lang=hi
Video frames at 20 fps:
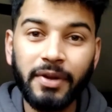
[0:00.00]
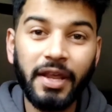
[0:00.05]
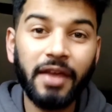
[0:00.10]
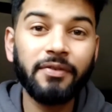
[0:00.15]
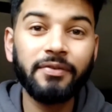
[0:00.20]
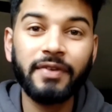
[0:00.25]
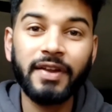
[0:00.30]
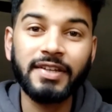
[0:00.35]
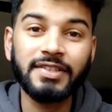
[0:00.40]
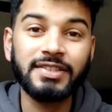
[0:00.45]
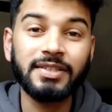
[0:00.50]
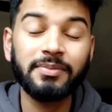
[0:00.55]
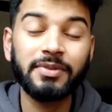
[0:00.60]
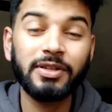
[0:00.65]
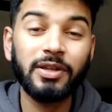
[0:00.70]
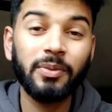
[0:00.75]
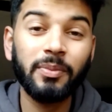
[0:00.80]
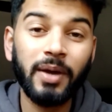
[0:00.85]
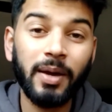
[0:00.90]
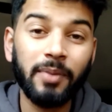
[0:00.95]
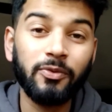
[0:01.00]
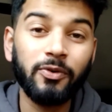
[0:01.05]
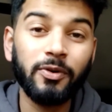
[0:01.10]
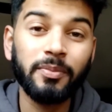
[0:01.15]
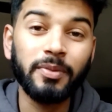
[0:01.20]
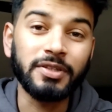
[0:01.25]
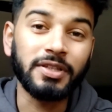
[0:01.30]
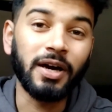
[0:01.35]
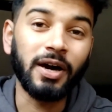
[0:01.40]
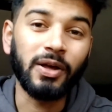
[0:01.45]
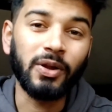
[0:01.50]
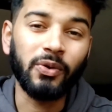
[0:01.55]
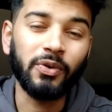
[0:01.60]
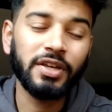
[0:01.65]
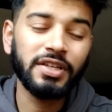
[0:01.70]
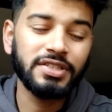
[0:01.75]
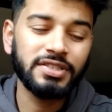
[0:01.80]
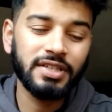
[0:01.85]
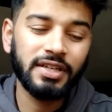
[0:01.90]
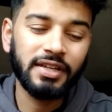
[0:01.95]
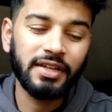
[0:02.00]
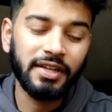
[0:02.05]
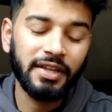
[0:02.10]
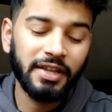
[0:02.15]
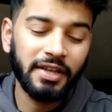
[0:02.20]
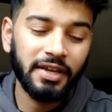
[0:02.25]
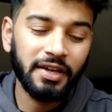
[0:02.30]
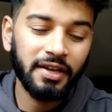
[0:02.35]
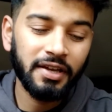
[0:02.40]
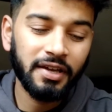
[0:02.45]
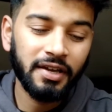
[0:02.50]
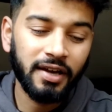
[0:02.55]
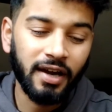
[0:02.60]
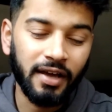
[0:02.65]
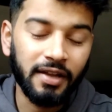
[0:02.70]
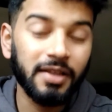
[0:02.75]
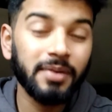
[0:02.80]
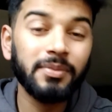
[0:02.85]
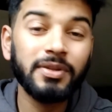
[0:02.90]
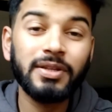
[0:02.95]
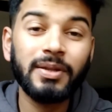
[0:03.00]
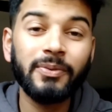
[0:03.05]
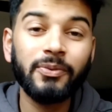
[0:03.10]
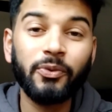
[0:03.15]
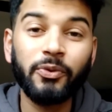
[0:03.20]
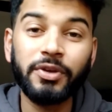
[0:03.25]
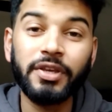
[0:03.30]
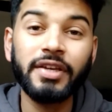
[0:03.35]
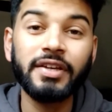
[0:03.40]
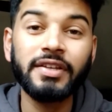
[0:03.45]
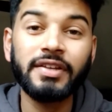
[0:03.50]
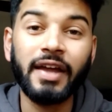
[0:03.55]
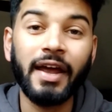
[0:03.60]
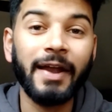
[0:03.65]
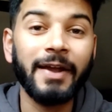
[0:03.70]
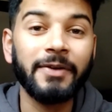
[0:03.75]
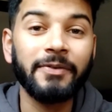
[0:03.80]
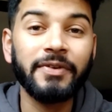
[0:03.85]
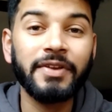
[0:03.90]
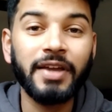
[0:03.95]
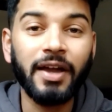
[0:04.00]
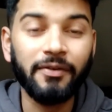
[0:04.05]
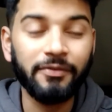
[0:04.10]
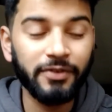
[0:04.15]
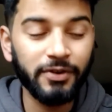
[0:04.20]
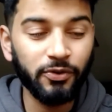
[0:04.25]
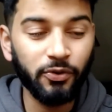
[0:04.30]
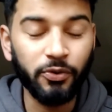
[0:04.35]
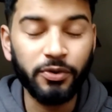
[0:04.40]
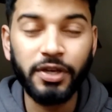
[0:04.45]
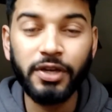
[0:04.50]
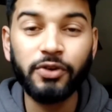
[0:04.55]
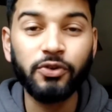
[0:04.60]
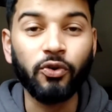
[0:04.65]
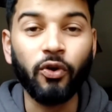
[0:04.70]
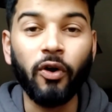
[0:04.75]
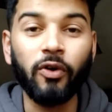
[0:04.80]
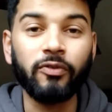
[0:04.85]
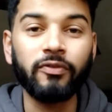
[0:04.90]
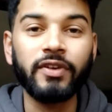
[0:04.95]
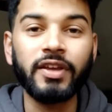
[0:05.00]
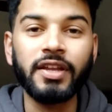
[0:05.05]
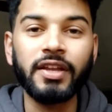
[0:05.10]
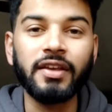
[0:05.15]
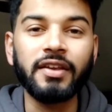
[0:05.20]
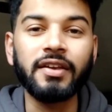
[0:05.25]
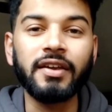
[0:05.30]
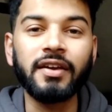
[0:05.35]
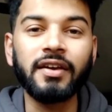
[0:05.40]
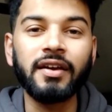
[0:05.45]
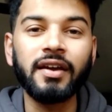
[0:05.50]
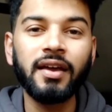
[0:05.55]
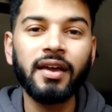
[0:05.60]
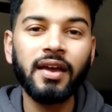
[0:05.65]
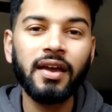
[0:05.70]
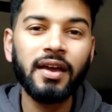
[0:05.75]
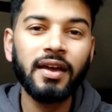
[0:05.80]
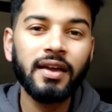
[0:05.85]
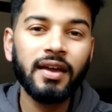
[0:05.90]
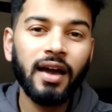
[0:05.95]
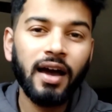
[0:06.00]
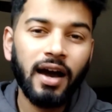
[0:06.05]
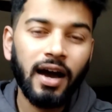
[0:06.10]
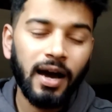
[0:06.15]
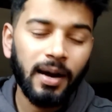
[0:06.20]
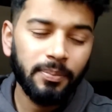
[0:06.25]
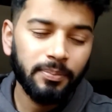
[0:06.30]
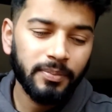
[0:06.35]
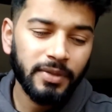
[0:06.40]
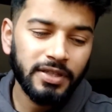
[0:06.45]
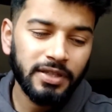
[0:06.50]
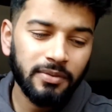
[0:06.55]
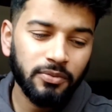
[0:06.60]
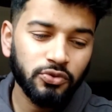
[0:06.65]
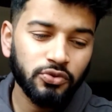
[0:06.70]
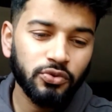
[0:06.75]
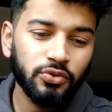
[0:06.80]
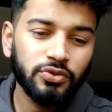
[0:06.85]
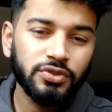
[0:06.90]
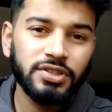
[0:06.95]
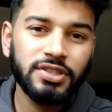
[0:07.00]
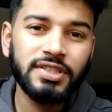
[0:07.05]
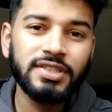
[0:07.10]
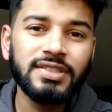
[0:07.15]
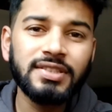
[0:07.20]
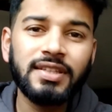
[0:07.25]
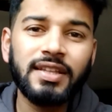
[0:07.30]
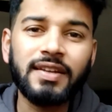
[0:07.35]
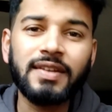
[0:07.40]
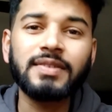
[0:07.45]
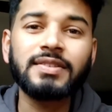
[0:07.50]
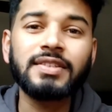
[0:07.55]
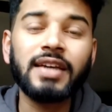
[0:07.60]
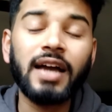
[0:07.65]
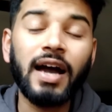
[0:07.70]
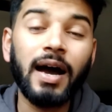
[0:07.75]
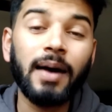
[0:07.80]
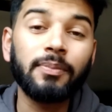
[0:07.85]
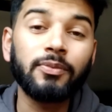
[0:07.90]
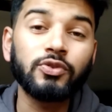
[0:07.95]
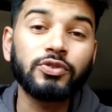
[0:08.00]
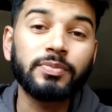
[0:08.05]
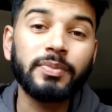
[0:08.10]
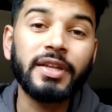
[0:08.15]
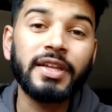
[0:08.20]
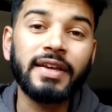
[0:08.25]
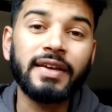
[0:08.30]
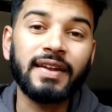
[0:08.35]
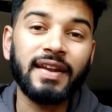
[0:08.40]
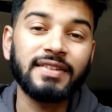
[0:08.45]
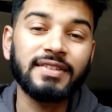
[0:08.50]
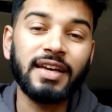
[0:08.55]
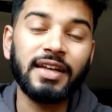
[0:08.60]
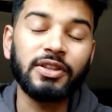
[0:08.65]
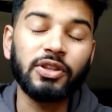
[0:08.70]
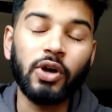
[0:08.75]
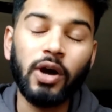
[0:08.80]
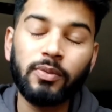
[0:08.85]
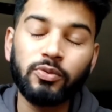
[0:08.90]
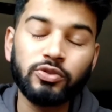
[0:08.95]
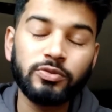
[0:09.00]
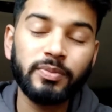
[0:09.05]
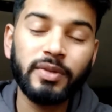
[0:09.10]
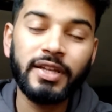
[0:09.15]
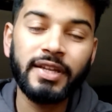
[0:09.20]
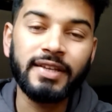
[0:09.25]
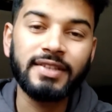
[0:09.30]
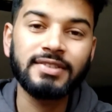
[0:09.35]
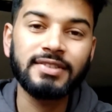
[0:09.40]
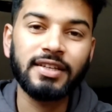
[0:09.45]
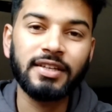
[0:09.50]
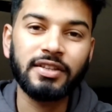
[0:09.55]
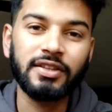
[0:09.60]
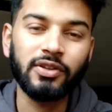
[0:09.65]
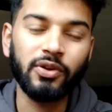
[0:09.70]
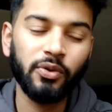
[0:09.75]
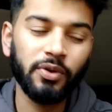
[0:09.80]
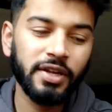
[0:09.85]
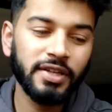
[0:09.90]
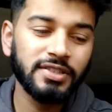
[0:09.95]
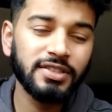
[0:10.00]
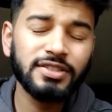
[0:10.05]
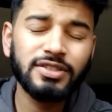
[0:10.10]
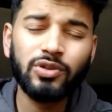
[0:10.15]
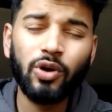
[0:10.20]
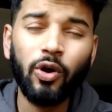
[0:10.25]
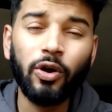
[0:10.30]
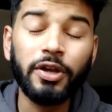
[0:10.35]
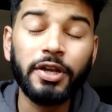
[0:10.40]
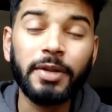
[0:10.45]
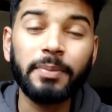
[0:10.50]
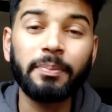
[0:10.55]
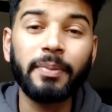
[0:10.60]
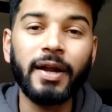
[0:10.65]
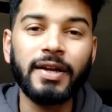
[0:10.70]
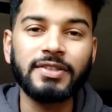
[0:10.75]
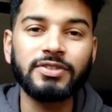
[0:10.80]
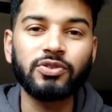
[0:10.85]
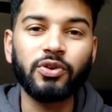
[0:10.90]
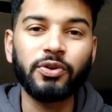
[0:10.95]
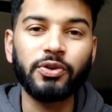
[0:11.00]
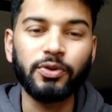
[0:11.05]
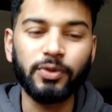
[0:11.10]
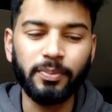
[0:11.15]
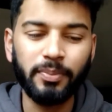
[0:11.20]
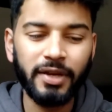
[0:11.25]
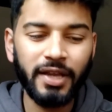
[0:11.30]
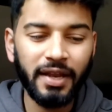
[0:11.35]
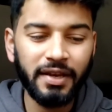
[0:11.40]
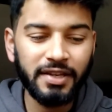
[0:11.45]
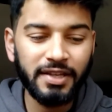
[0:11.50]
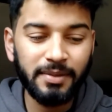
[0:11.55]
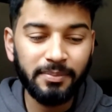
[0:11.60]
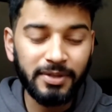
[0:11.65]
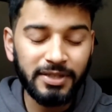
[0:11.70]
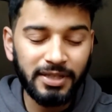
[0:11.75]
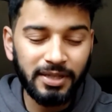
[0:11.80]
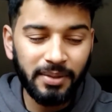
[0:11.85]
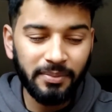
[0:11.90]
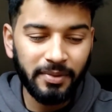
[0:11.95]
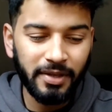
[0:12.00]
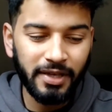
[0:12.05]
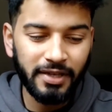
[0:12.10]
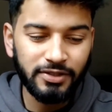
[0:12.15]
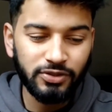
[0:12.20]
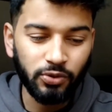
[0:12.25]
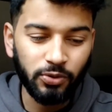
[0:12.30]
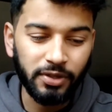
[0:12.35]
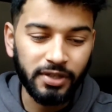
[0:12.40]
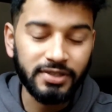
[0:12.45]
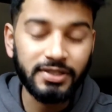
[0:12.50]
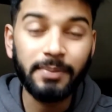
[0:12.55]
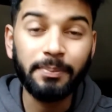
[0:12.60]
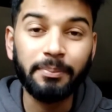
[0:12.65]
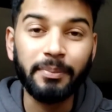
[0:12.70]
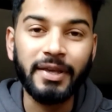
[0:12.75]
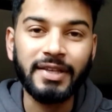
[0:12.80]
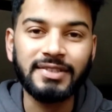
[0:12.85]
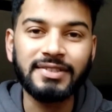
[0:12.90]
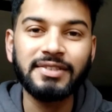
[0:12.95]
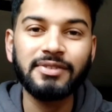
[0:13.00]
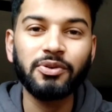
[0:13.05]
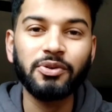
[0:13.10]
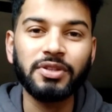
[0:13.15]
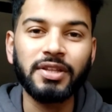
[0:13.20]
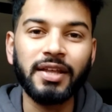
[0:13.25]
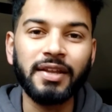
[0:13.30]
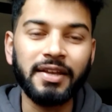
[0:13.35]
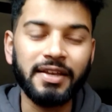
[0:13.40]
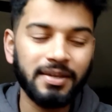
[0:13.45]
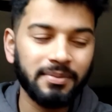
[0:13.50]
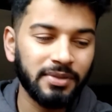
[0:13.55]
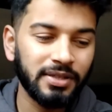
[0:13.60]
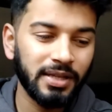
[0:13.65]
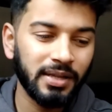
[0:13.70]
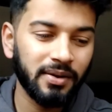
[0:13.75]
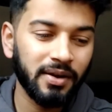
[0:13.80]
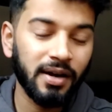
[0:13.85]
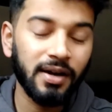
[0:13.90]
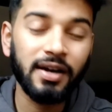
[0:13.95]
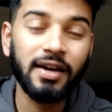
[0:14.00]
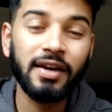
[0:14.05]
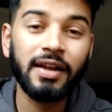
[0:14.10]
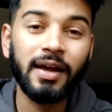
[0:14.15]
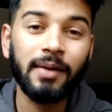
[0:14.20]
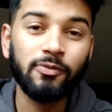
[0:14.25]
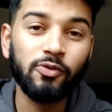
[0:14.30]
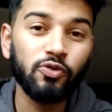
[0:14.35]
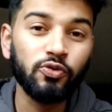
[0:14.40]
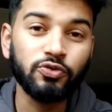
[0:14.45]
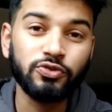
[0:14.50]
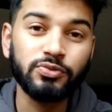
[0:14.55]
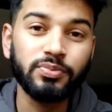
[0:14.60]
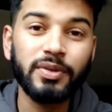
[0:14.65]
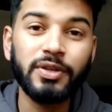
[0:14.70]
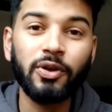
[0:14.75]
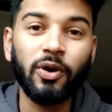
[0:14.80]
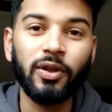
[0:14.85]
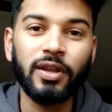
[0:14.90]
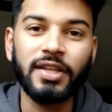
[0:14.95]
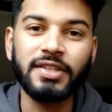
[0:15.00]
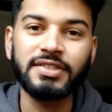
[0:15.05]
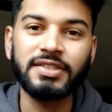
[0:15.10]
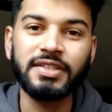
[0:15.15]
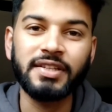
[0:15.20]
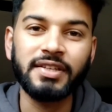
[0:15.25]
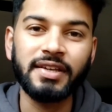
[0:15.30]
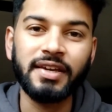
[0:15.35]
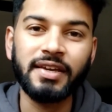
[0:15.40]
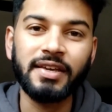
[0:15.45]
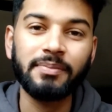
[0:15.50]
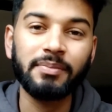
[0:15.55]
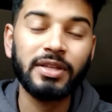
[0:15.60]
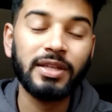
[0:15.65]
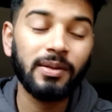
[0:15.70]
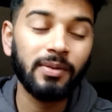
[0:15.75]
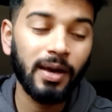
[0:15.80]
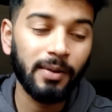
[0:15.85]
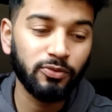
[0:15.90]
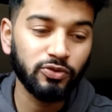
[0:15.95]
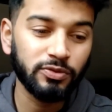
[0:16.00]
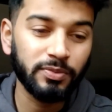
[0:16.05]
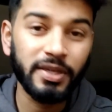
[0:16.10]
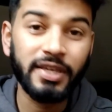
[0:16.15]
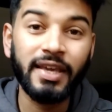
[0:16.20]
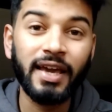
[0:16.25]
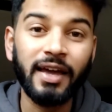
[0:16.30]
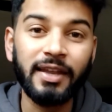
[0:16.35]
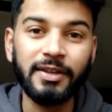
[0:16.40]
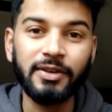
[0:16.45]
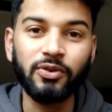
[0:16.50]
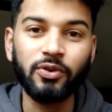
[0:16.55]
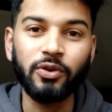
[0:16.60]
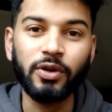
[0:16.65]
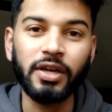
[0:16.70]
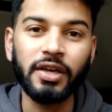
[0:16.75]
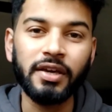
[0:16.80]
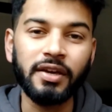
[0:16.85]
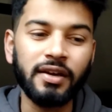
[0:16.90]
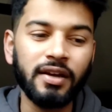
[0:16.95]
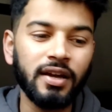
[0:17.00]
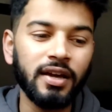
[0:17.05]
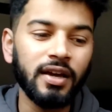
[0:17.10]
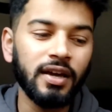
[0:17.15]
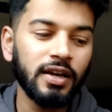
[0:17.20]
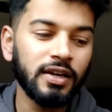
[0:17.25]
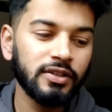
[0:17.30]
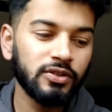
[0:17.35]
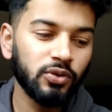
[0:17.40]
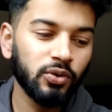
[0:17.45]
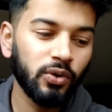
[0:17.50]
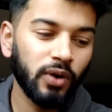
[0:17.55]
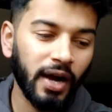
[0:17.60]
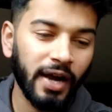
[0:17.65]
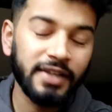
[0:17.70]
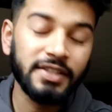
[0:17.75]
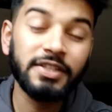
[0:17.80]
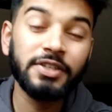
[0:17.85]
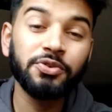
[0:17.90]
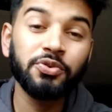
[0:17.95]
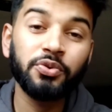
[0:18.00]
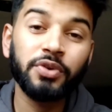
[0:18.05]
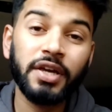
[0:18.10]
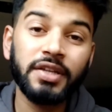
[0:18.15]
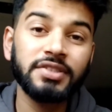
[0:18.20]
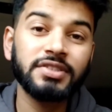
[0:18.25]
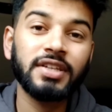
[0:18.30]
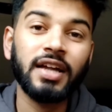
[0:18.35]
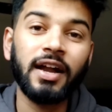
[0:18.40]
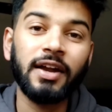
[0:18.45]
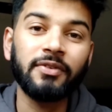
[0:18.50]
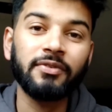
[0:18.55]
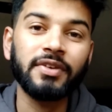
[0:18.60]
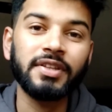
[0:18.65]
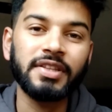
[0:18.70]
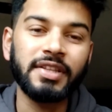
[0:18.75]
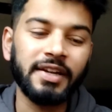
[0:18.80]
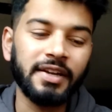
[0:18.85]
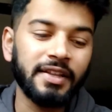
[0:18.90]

पर यार फिर से मतलब मैं आपको बता रहा हूँ कि जर्नलिंग का ना मतलब कोई एक राइट वे या फिर कोई एक रॉन्ग वे नहीं है आप मतलब उसको जिस तरह से आप उसमें लिखना चाहते हो आप उसमें लिख सकते हो इट्स जस्ट ऑल डिपेंड्स ऑन यू पर यार ये मतलब एक छोटा सा बेसिक होता है ना कि मतलब अगर आप कुछ भी नॉलेज नहीं है कि मतलब आप उसमें क्या लिखोगे तो आई थिंक यू कैन स्टार्ट विद